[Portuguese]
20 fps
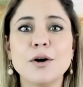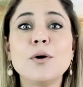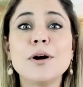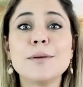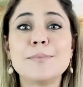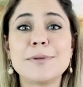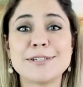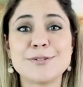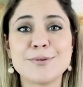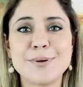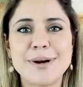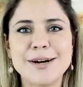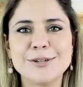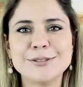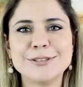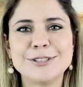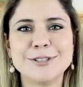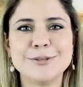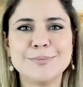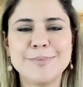Oi,
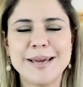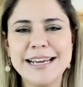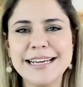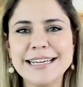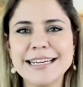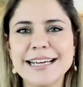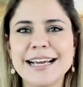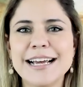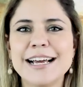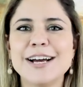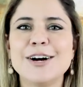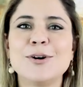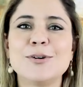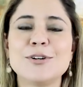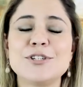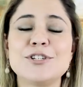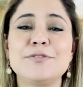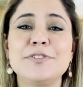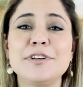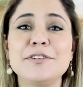pessoal, tudo bem?
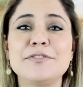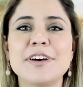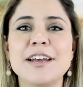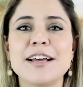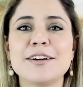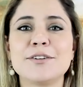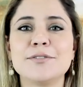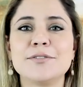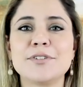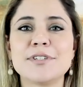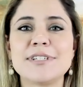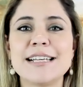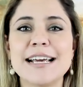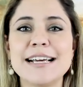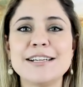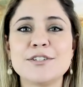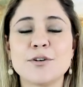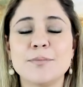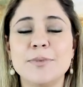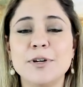Hoje eu vim falar com
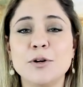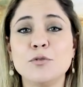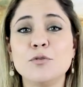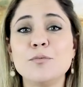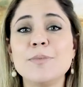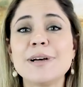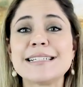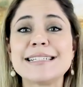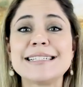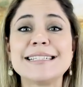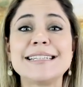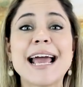vocês sobre algumas